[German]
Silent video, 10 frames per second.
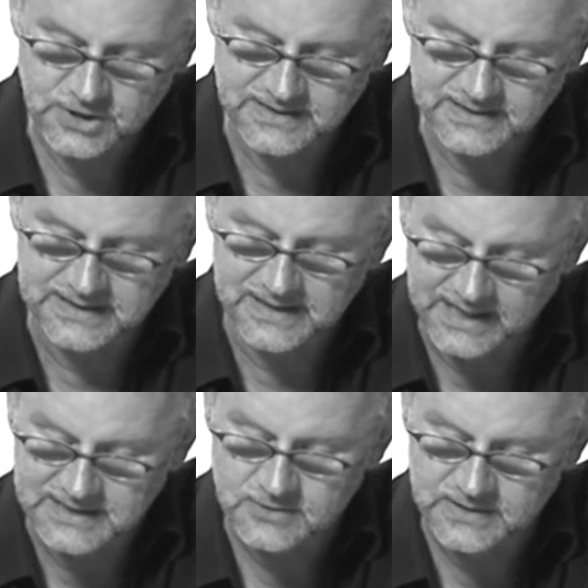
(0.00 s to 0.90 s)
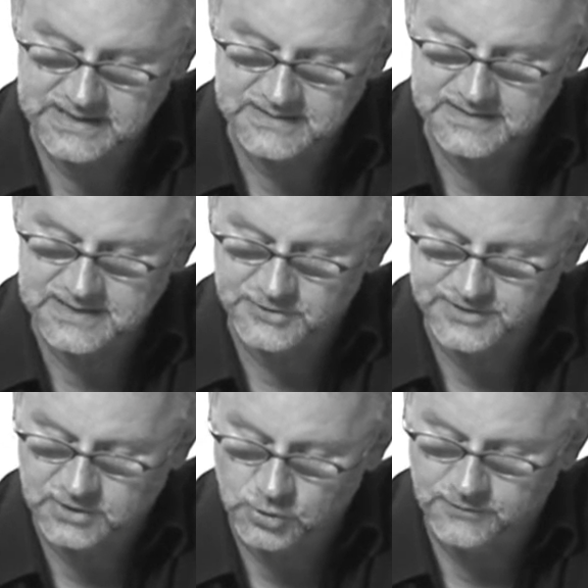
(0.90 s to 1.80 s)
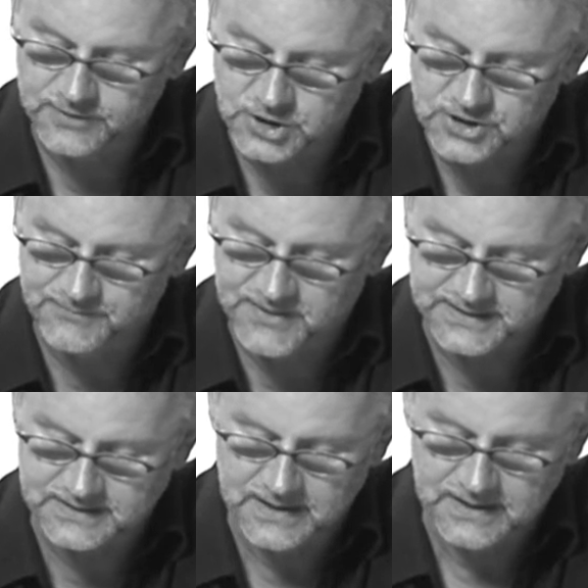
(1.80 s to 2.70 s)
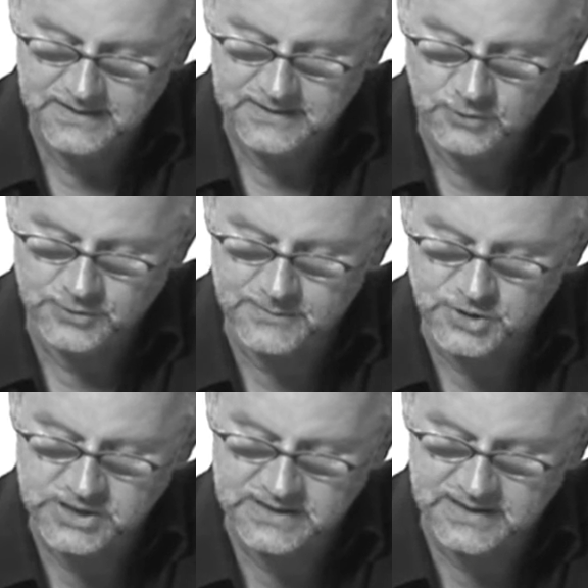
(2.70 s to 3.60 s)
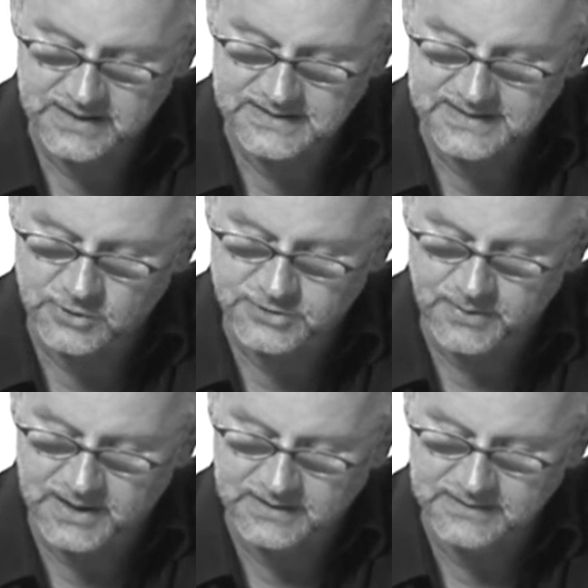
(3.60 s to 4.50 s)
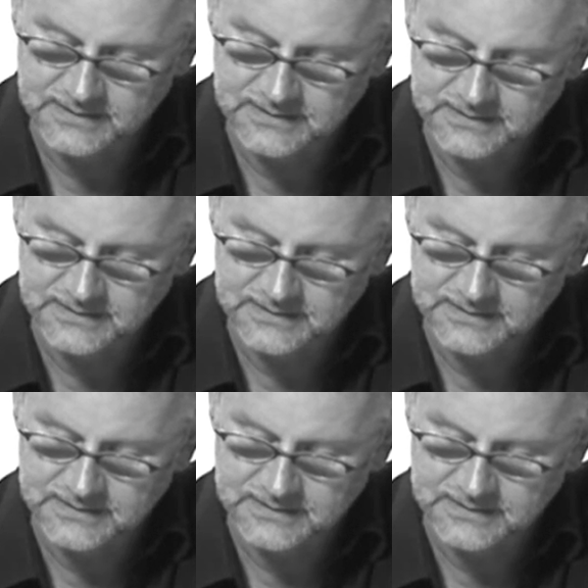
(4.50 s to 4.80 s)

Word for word: statt sich hineinzulegen, sich aus der Kurve gestemmt hatte und der Maschine nach rechts ausbrach.